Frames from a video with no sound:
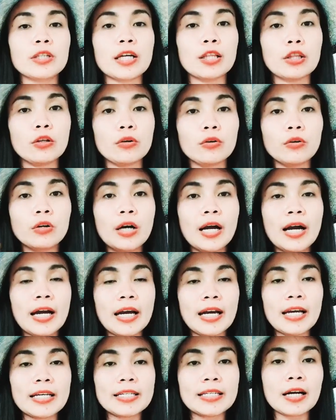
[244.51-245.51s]
Yung tatlong,
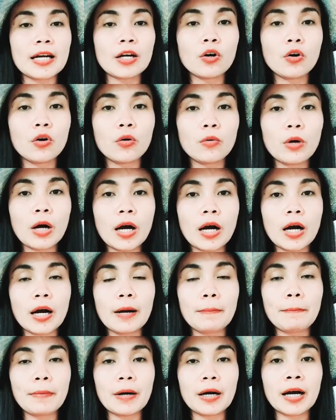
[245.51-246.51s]
isang ko,
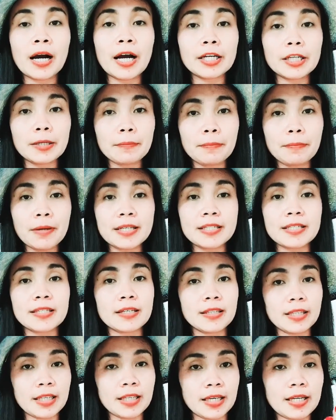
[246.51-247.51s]
uh, pang hardy
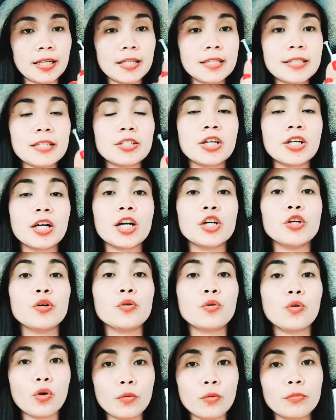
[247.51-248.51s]
fix na nails at saka
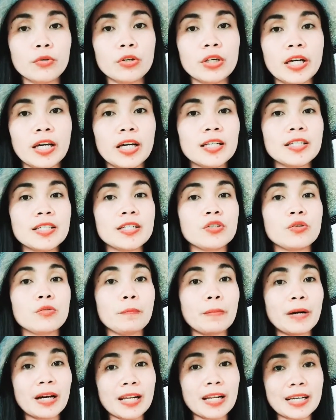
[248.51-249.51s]
yung common nails,
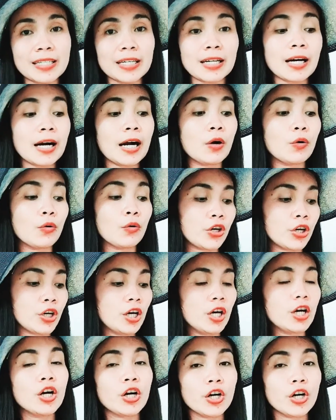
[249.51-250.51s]
yung para sa kahoy.
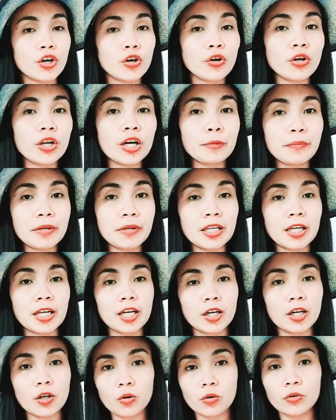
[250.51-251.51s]
Yun ang
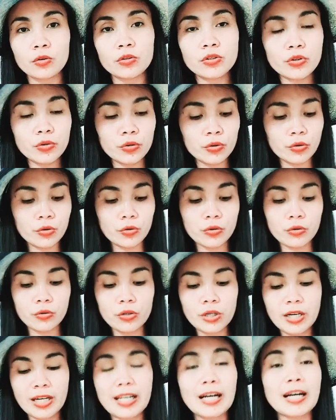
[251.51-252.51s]
binili ko. So,
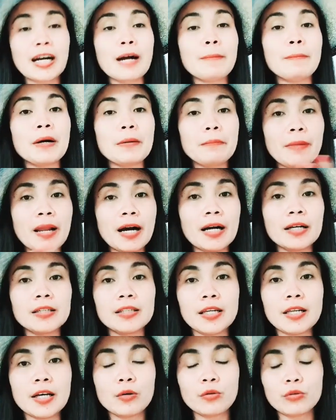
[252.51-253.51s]

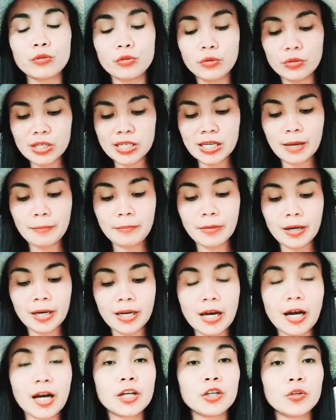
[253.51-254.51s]
nakapag-vlog din ako dun sa
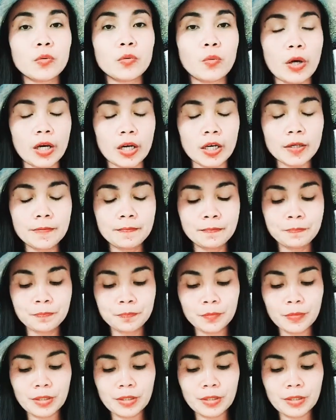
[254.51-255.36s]
my hardware.